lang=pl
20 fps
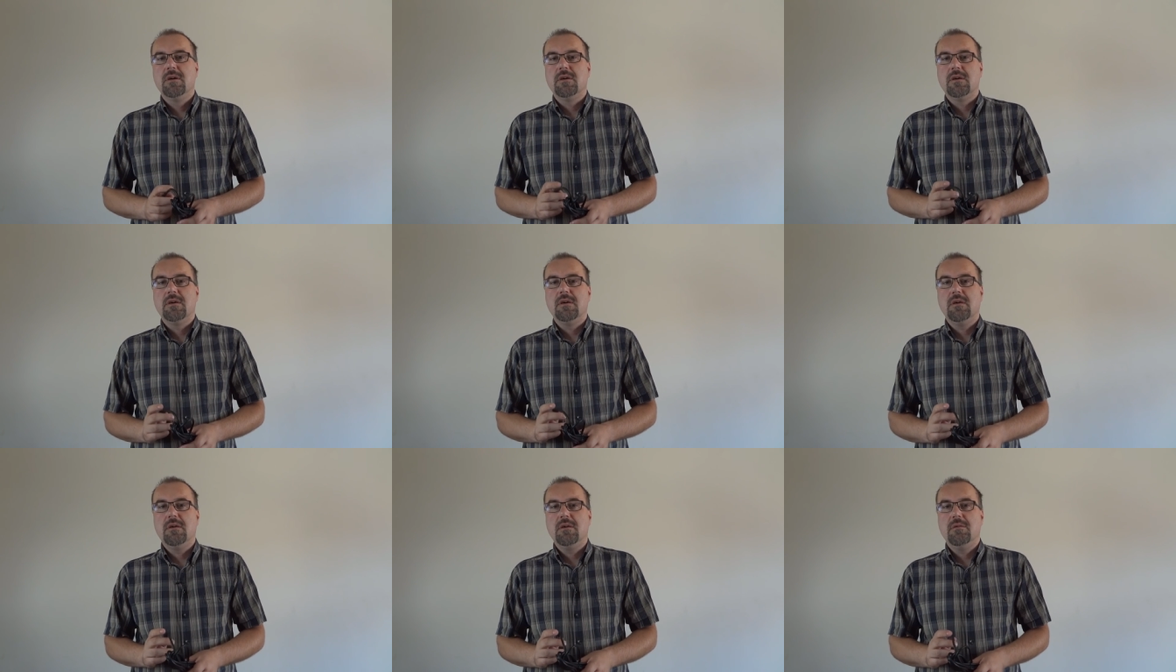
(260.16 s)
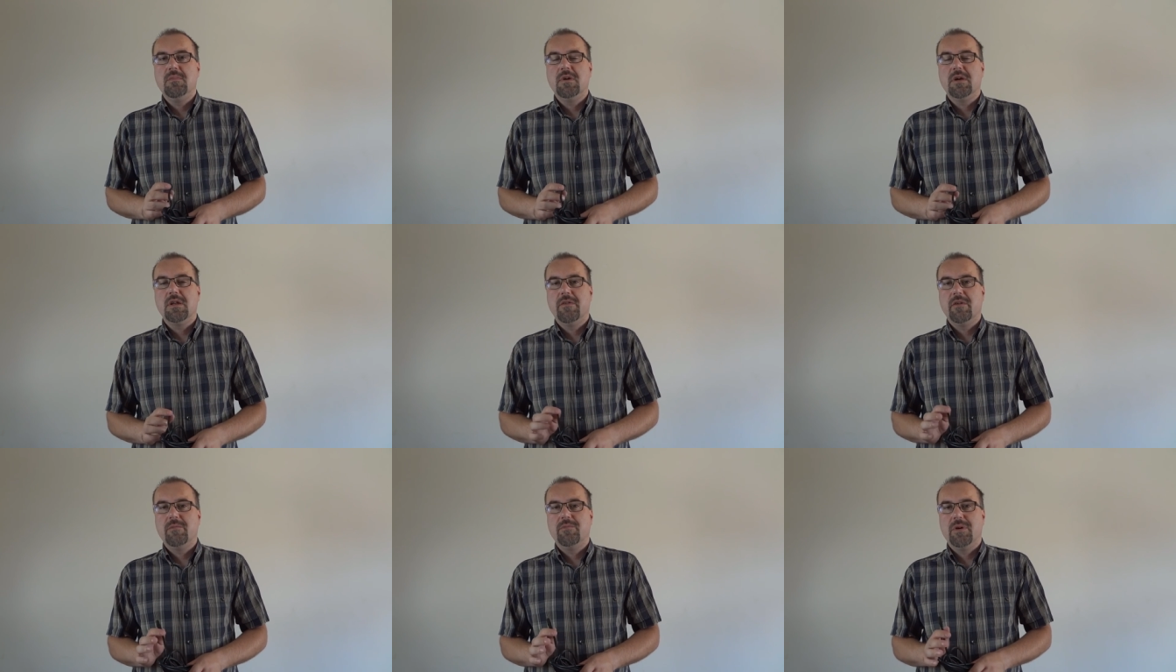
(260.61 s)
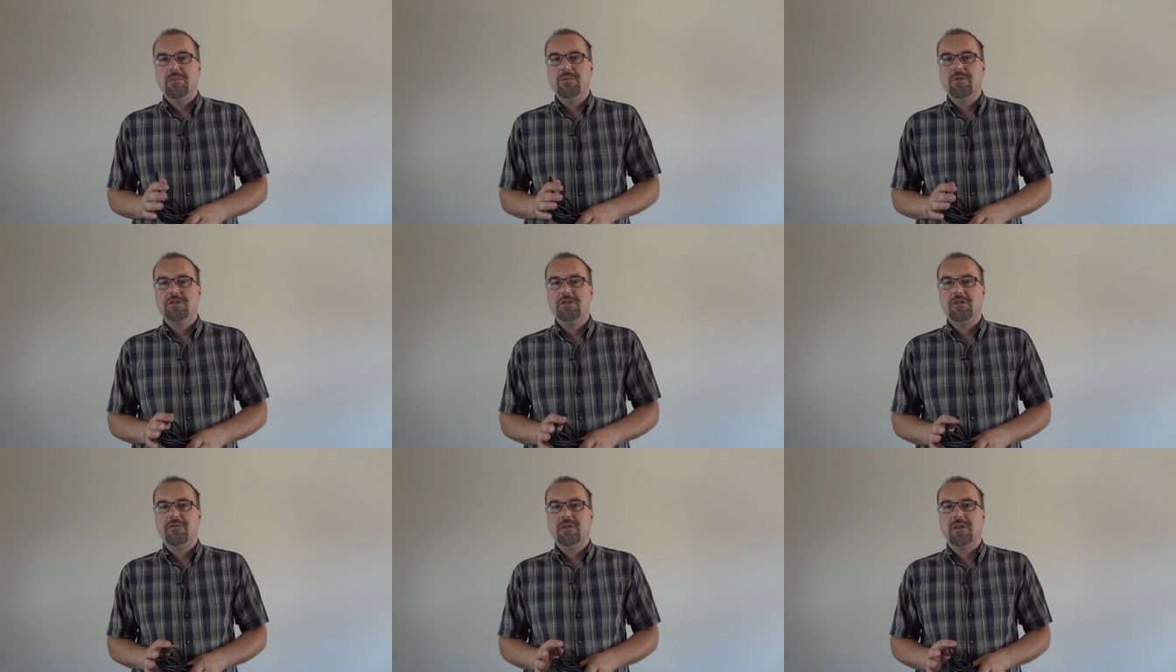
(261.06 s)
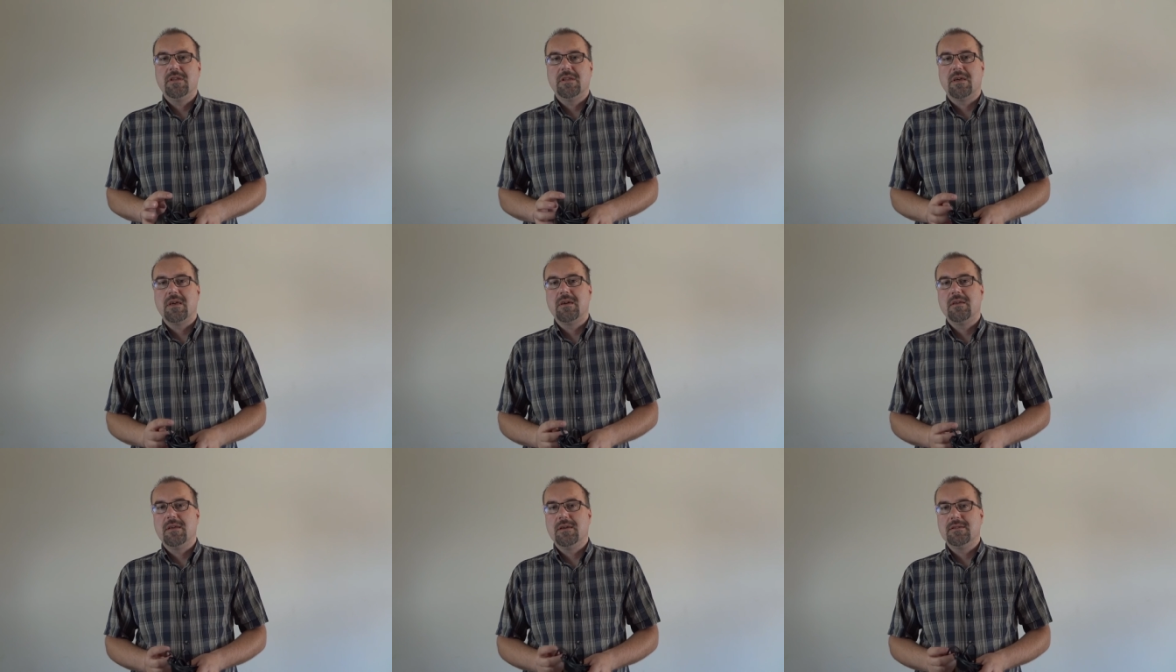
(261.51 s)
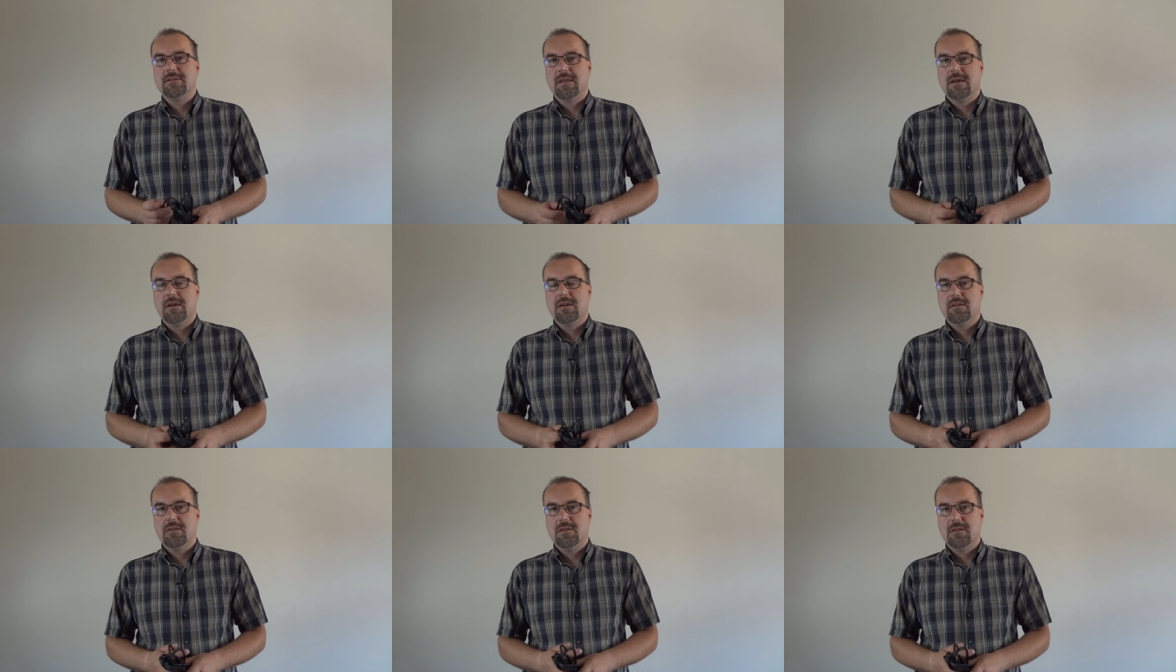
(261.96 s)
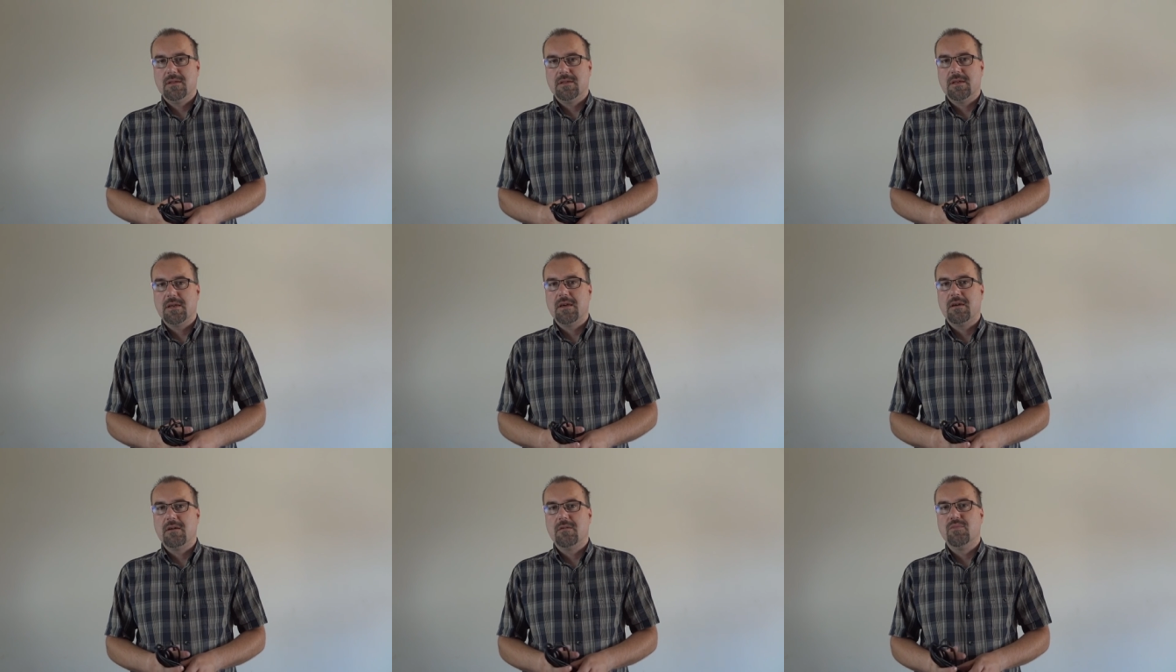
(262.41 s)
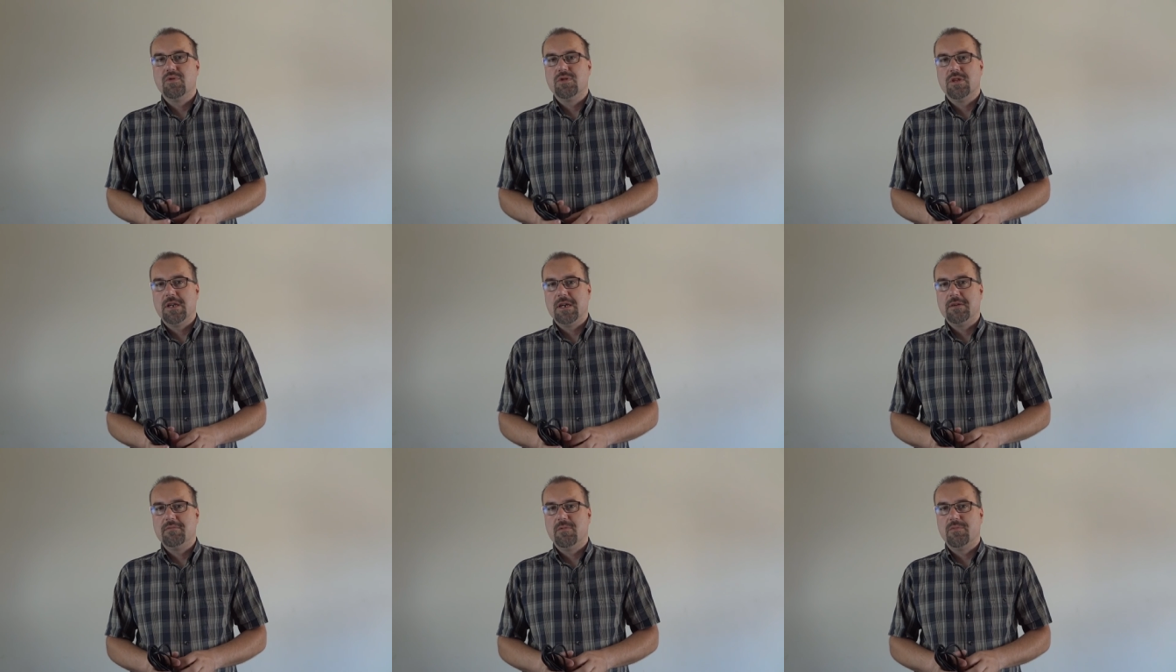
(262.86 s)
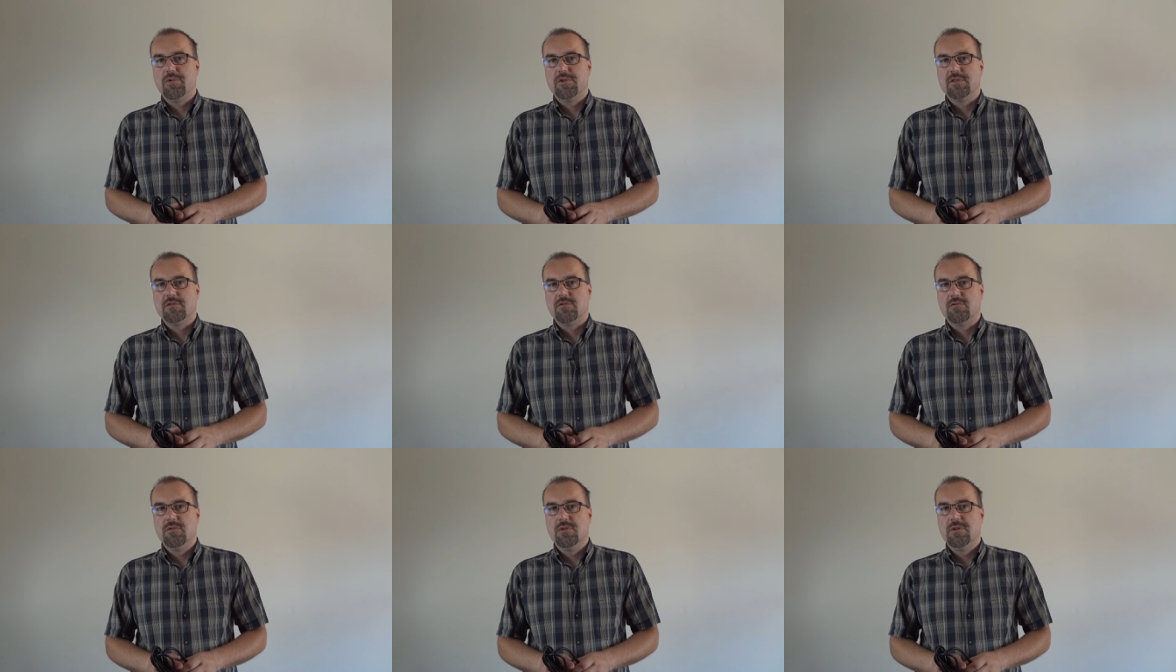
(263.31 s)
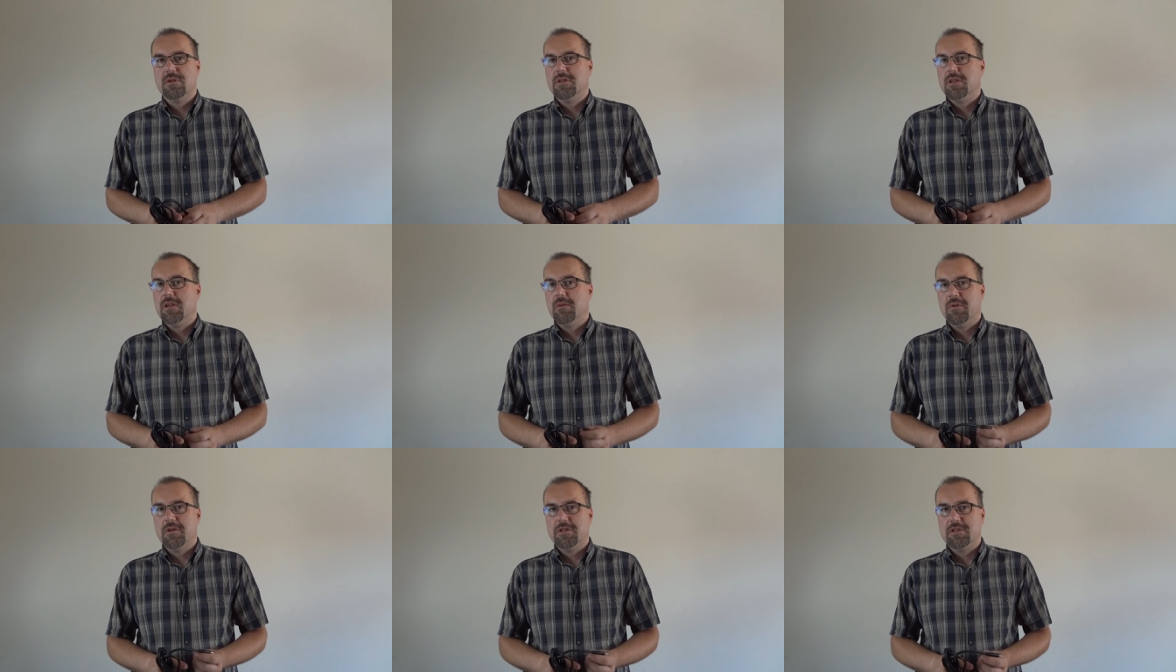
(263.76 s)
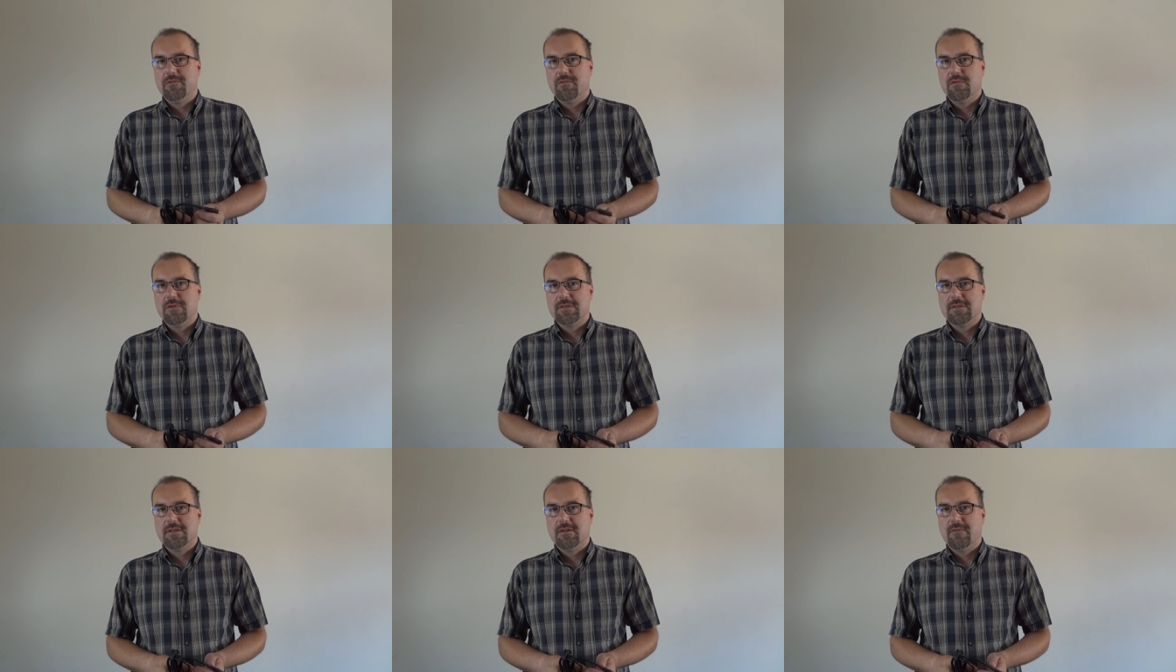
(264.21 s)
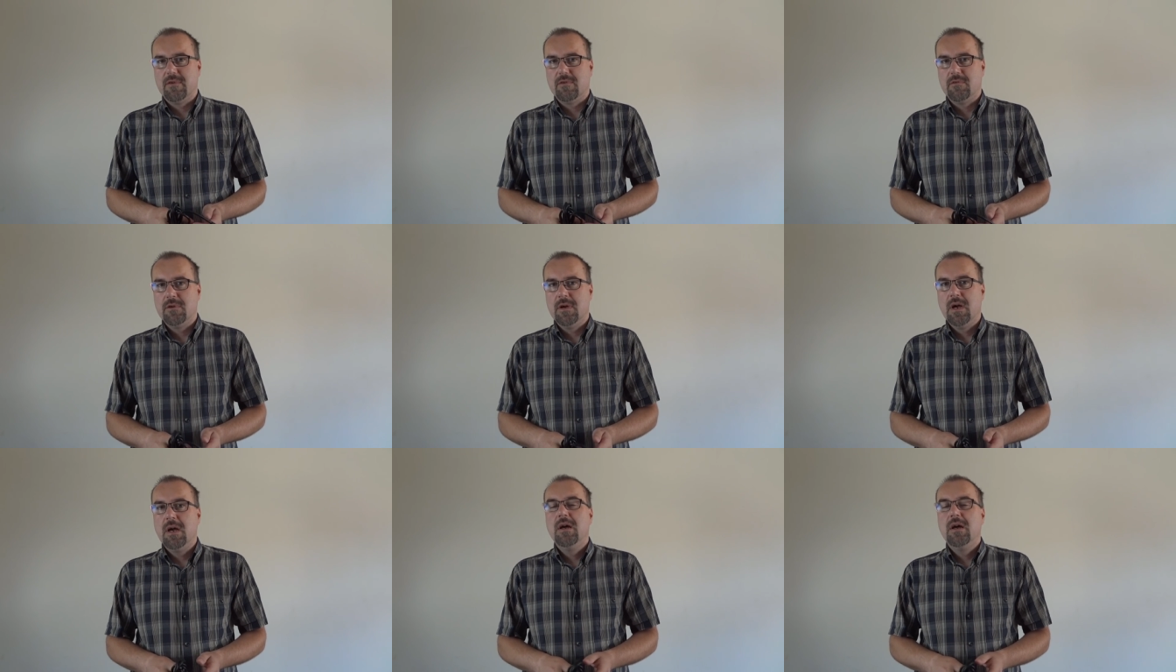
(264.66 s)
i mikrofon pomieszczony na takich gniazdach, na takich komputerach po prostu nie będzie funkcjonował.